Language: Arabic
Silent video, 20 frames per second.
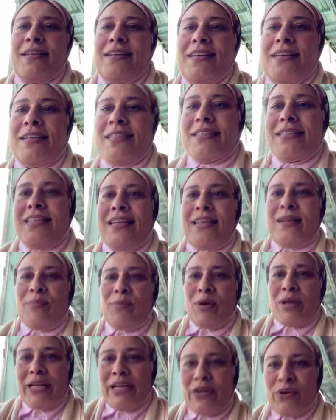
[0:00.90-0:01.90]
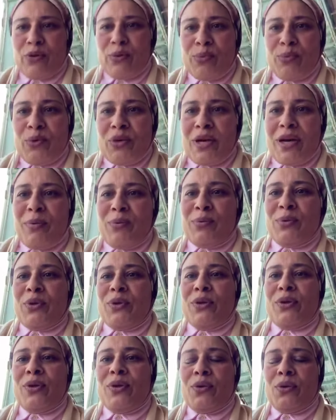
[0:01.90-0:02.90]
السلام عليكم ورحمة
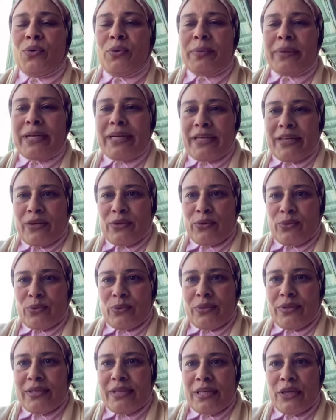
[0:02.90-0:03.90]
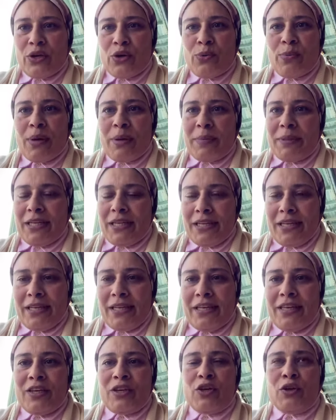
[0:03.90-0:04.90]
الله وبركاته ازيكم عاملين
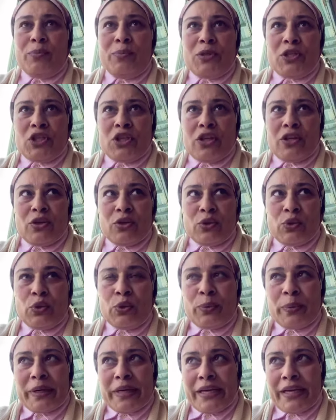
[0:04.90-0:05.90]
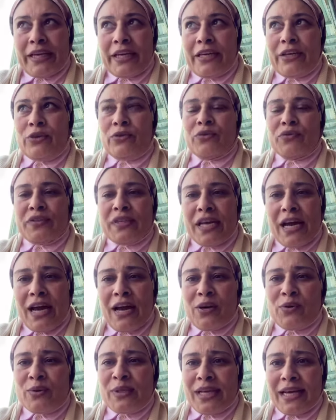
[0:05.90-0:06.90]
ايه يا رب ان شاء الله تكونوا بخير وفي
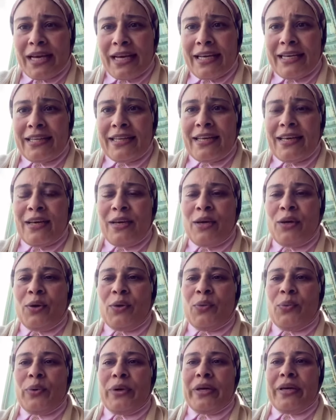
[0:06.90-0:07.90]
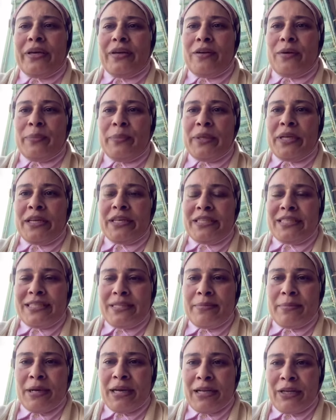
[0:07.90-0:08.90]
صحة وسعادة وربنا
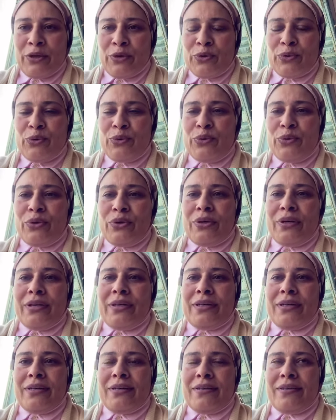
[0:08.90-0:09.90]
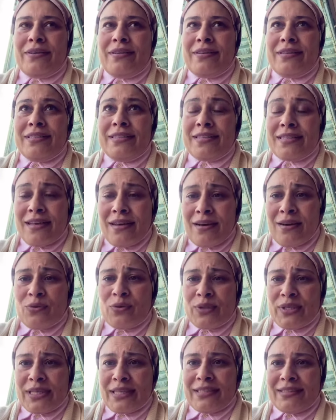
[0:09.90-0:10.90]
يديم عليكم آه، الصحة
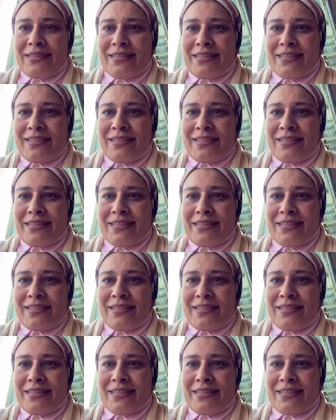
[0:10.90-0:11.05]
والستر